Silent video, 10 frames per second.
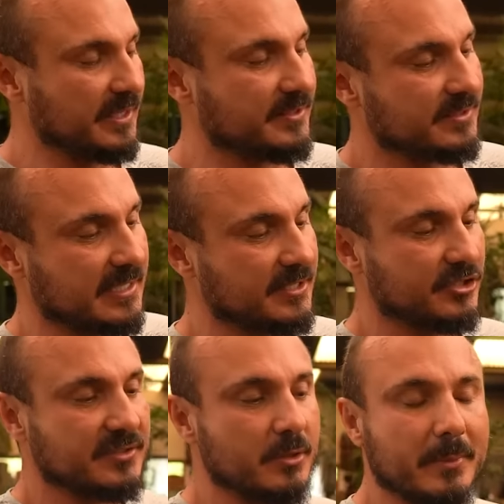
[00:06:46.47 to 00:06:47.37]
esses aqui
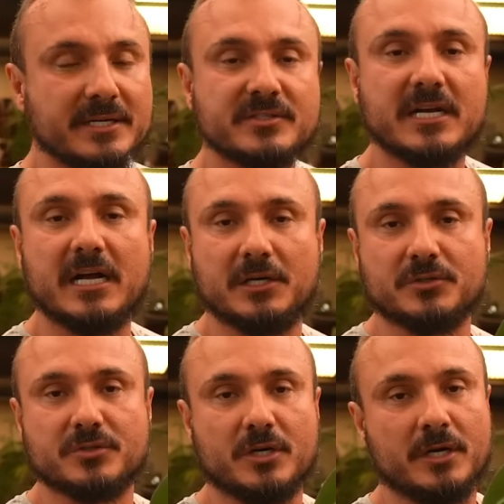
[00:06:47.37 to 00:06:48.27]
já são mais
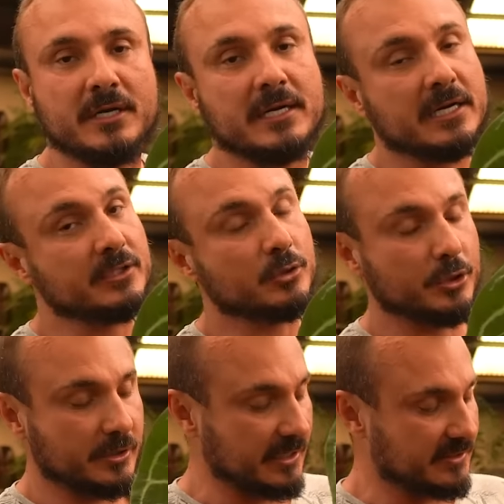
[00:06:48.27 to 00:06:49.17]
caros, ó.
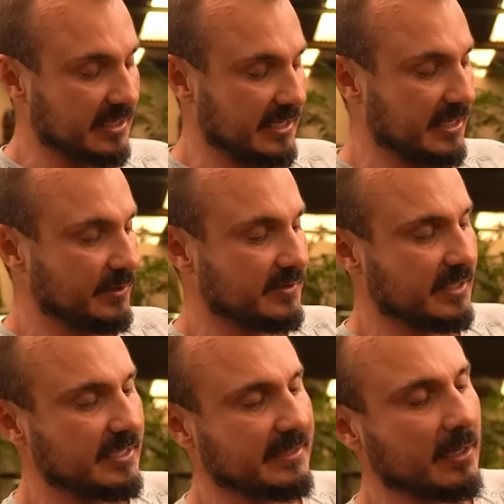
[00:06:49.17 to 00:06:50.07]
Antúrio cristalino, esse
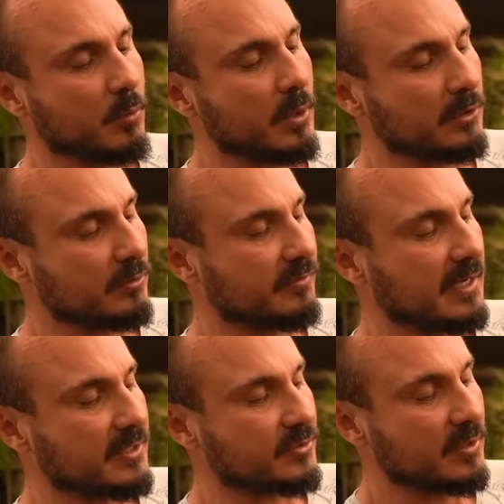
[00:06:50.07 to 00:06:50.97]
aqui tá quanto,
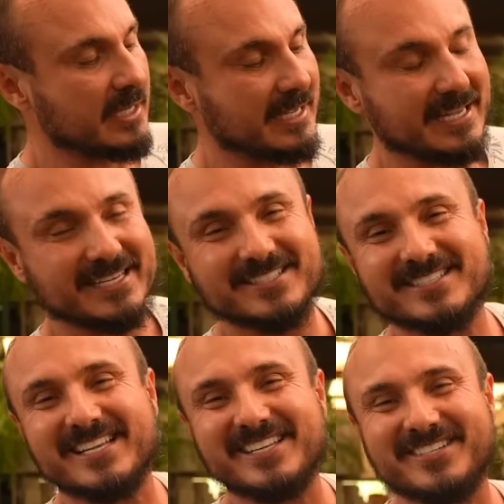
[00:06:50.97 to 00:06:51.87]
Vaso? Esse
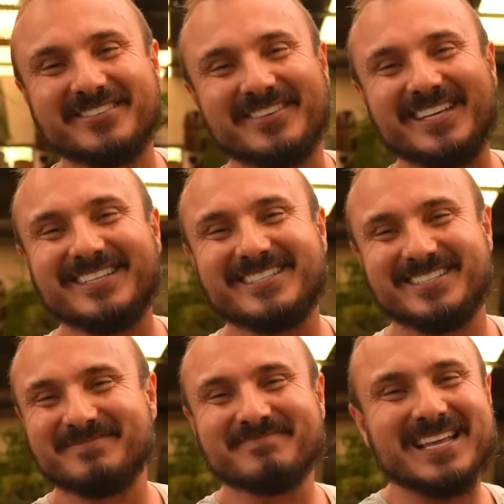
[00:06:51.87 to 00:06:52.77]

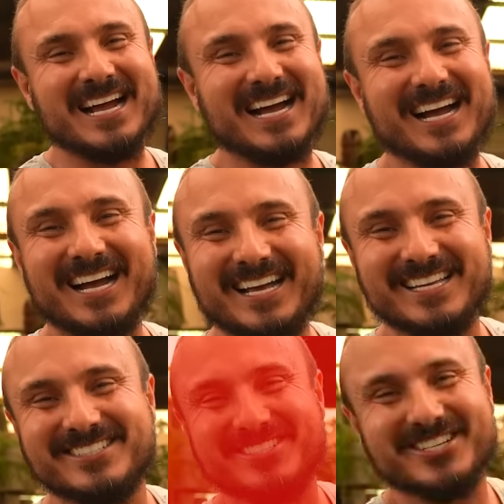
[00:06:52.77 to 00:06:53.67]
120. Ah,
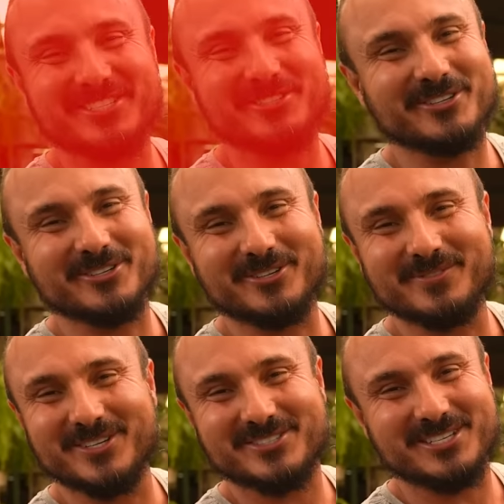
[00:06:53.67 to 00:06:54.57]
esse já estourou
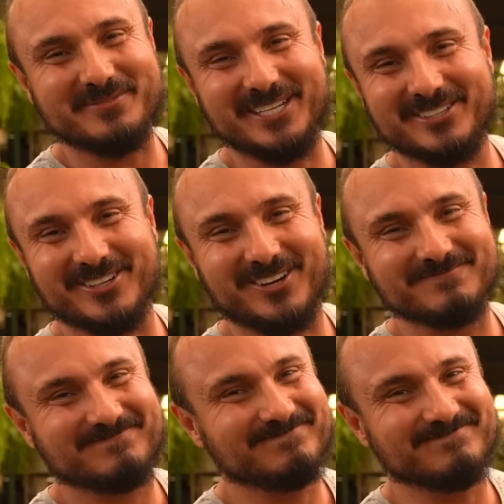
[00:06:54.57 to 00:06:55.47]
meu orçamento, ó.
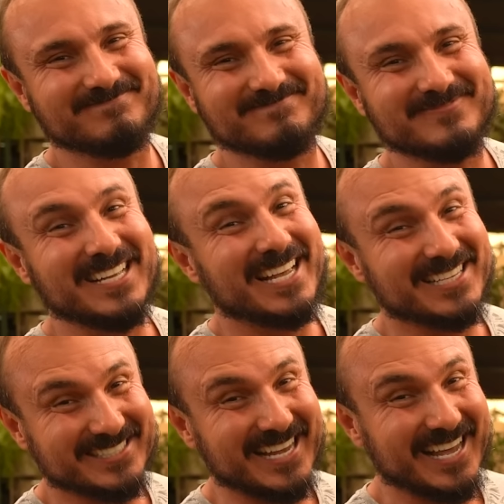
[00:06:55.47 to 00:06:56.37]
Hum, é
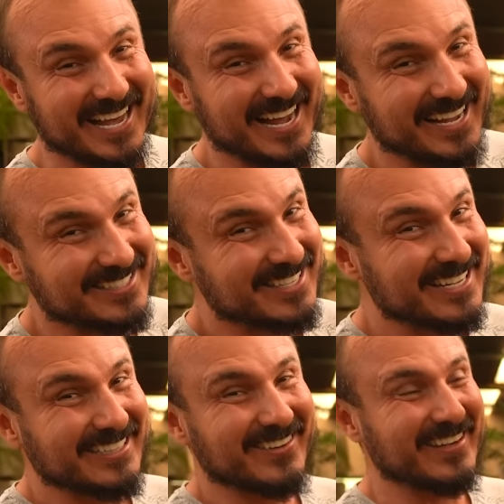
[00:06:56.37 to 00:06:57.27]
100 reais.
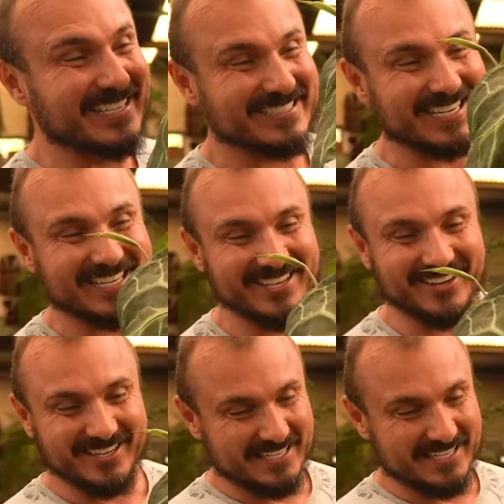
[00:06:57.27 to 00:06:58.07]
Então esse aqui, ó,